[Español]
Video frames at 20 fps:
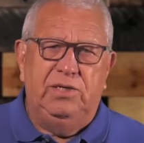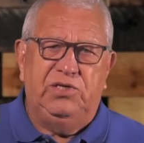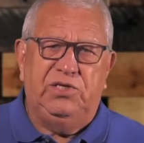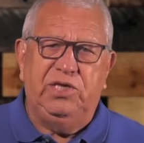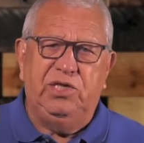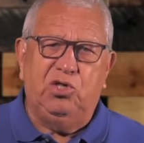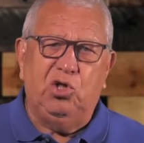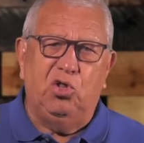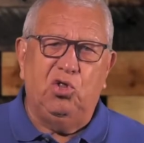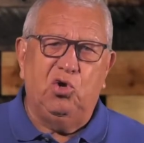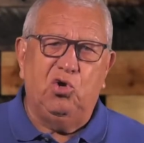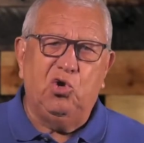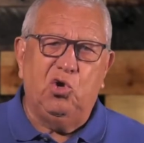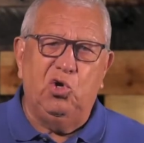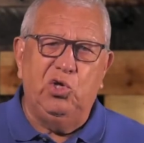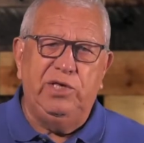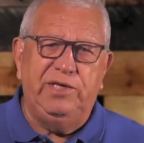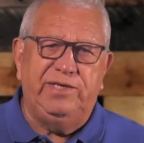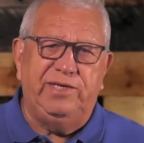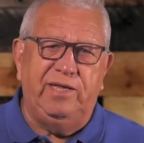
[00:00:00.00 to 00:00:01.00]
Si todos
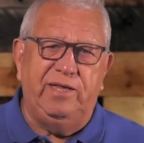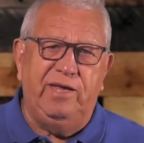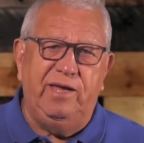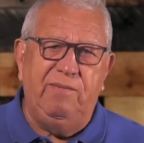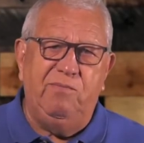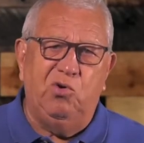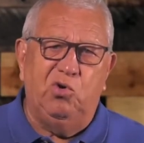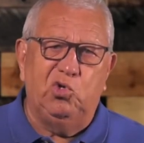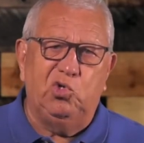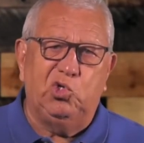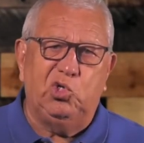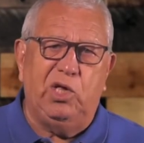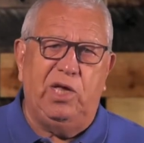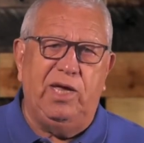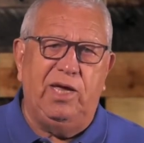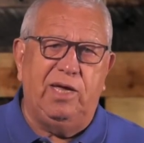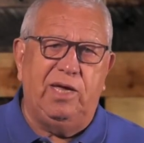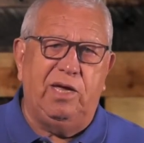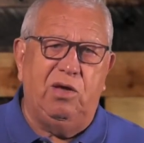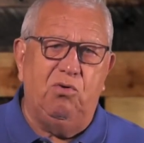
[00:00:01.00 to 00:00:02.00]
coincidimos
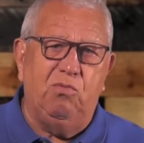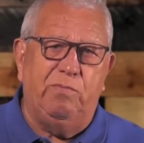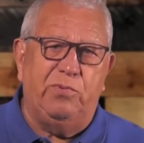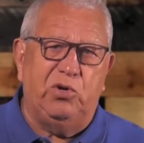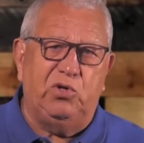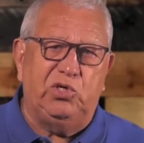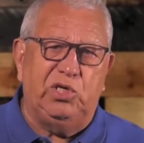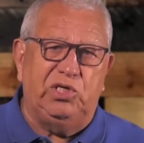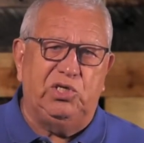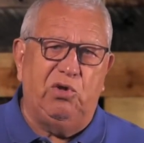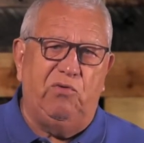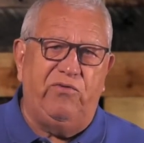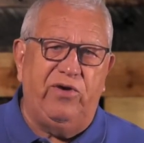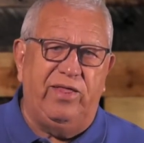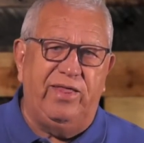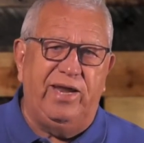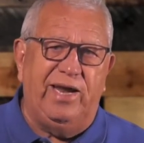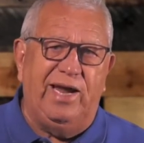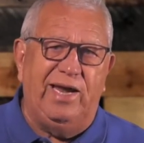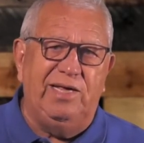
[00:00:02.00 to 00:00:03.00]
en que un proceso
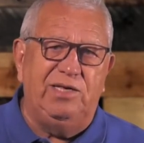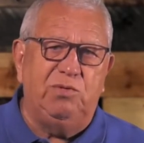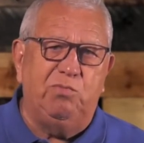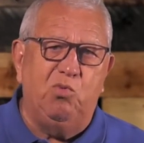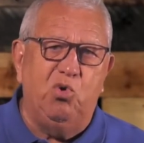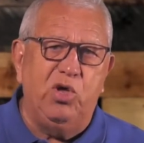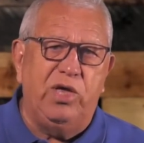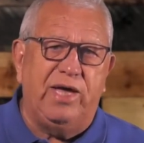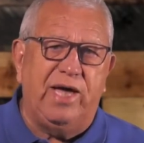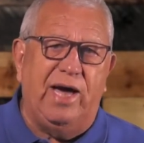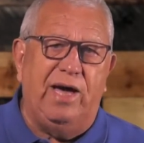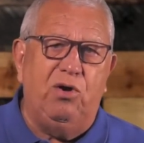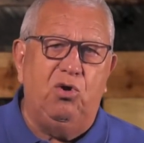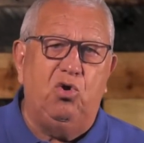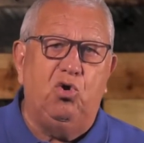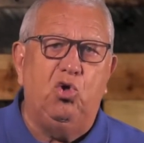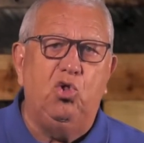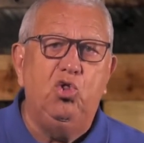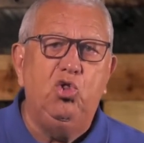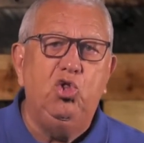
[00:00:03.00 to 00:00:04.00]
federal es muy
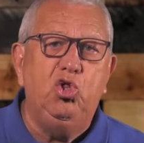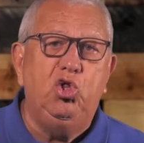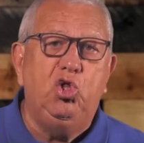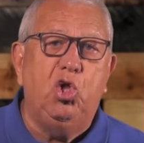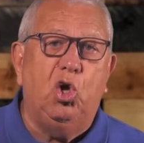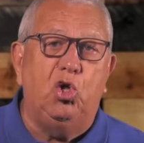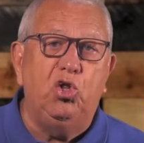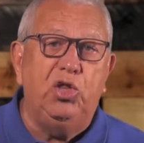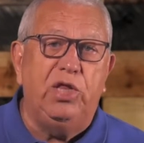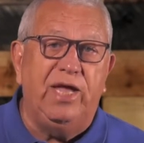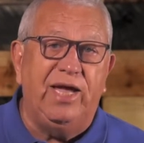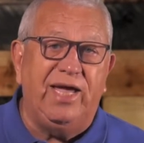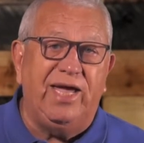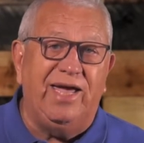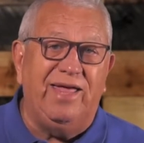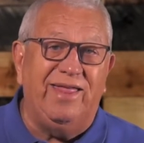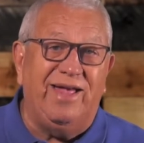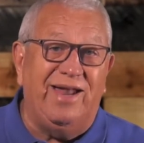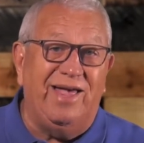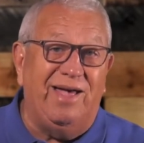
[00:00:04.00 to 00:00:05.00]
caro, ¿dónde
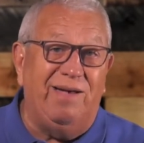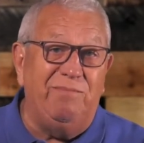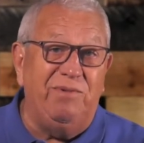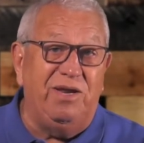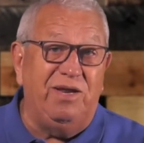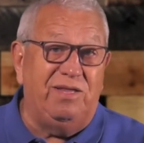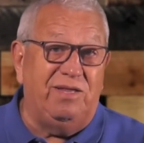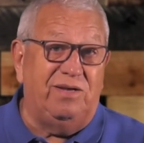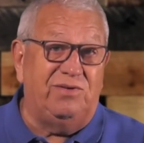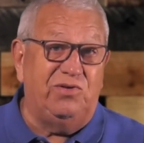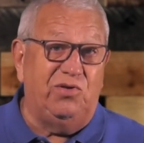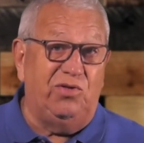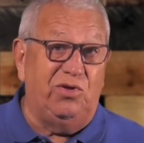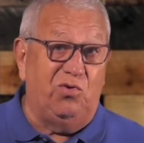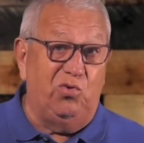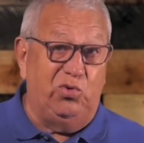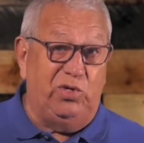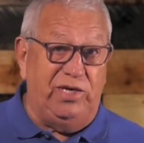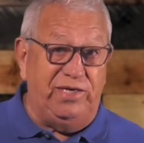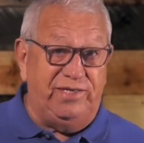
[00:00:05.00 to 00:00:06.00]
queda la Administración de
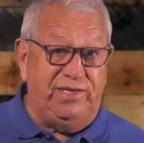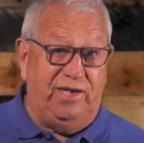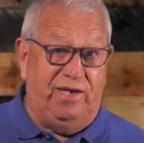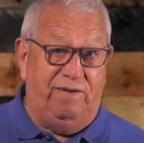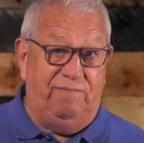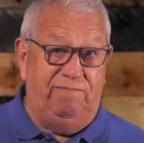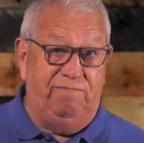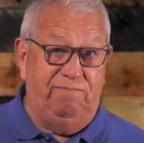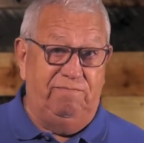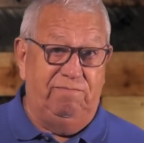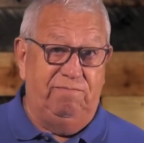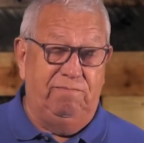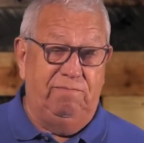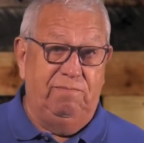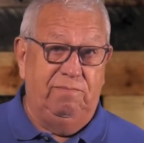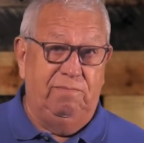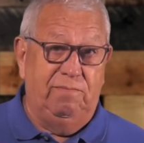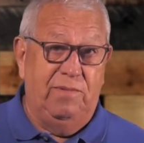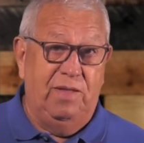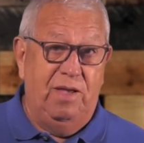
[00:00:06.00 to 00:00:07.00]
Justicia?
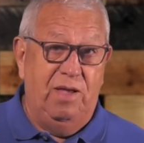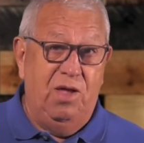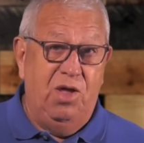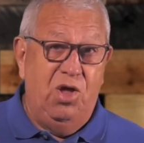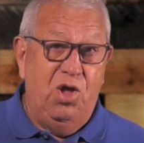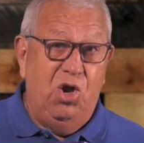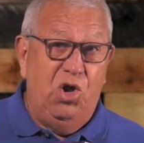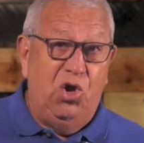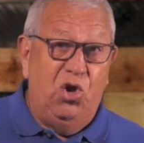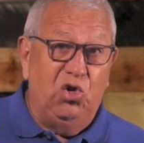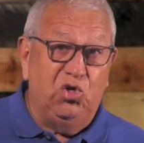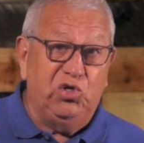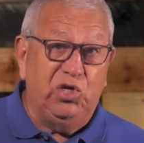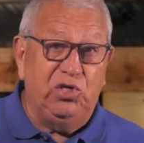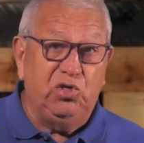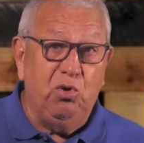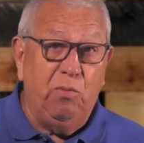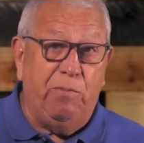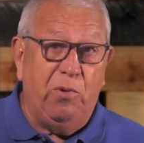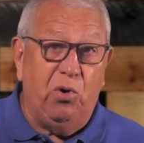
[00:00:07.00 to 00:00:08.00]
¿No se
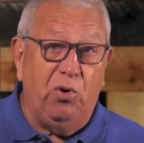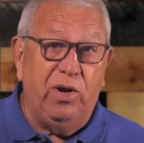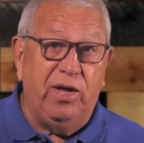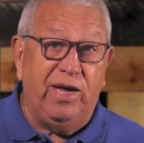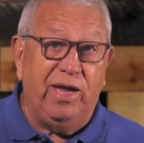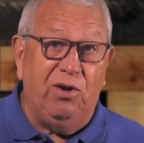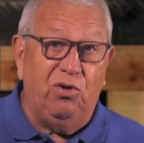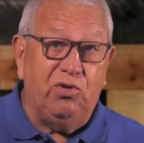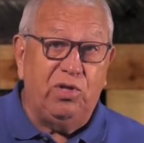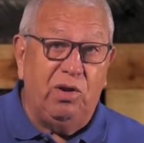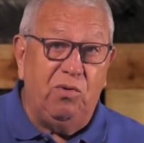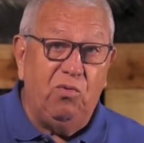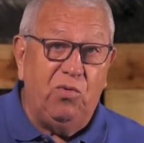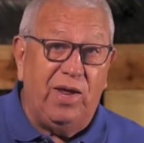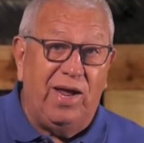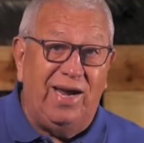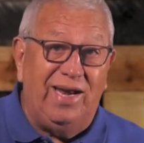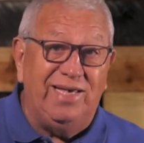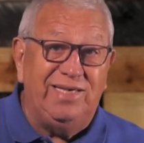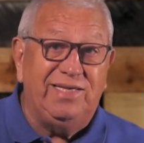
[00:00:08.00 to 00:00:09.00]
supone que los
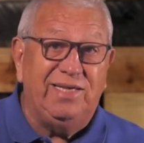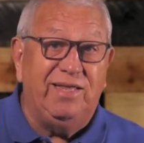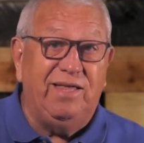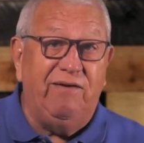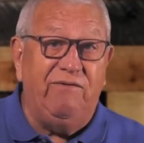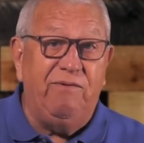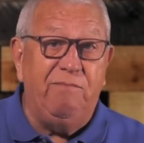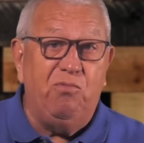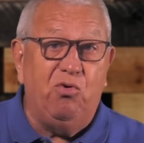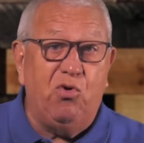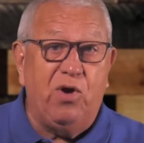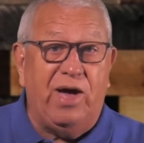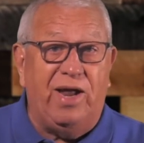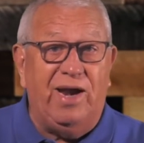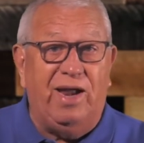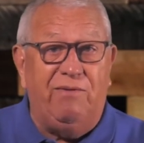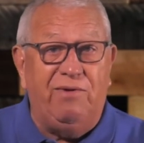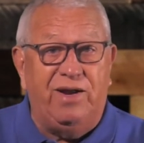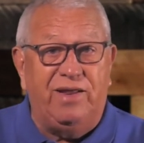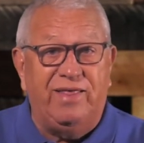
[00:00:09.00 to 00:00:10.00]
tribunales deben buscar
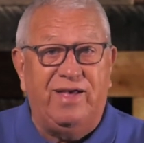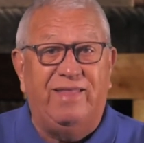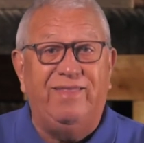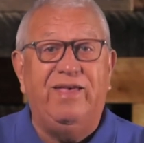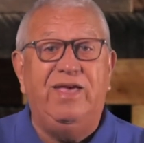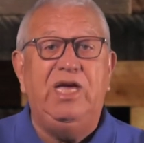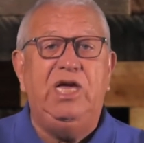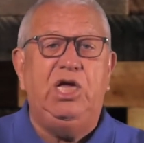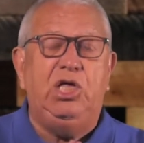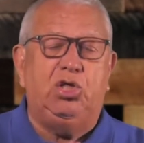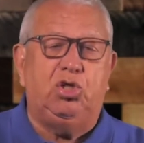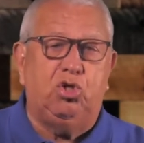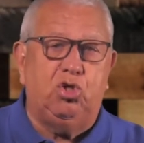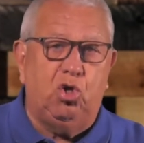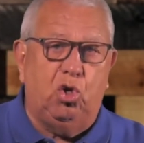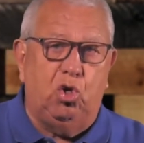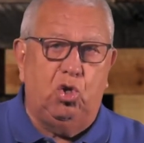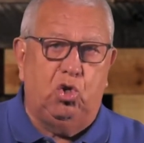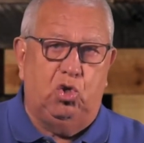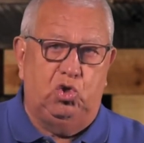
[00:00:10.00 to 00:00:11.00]
la verdad y
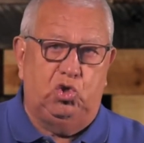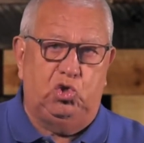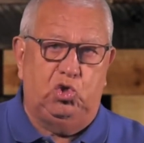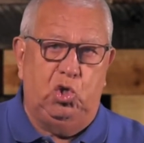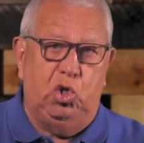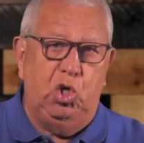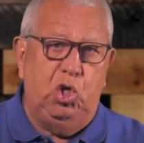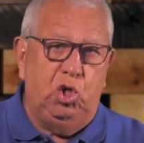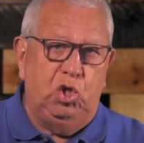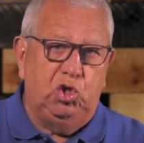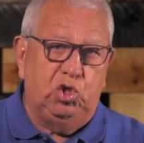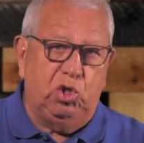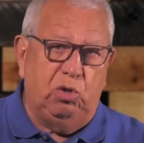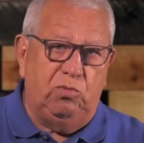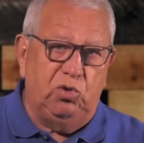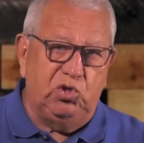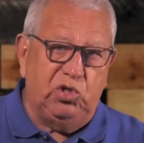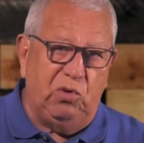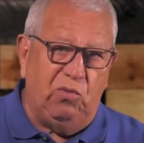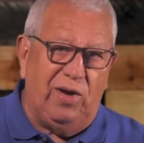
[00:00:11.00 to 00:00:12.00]
todos
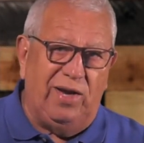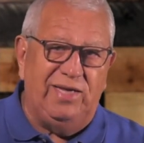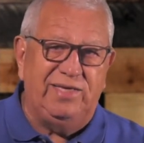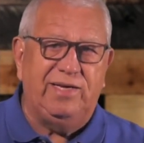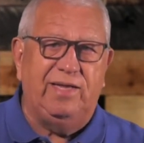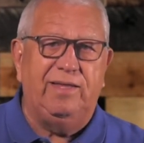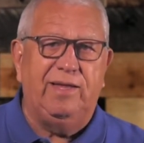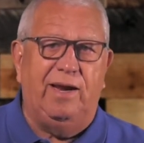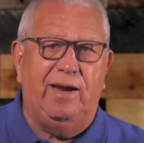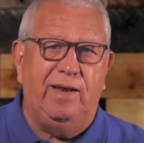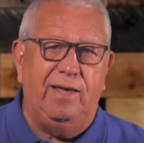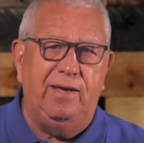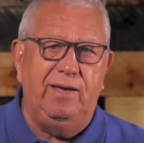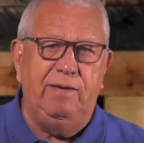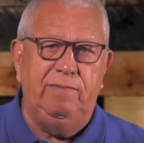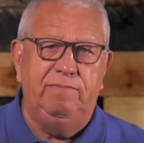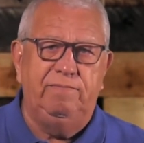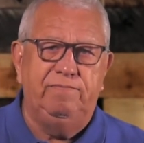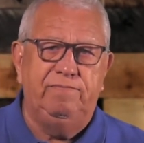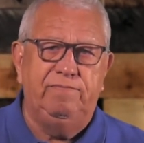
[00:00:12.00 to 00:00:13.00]
somos iguales ante la ley.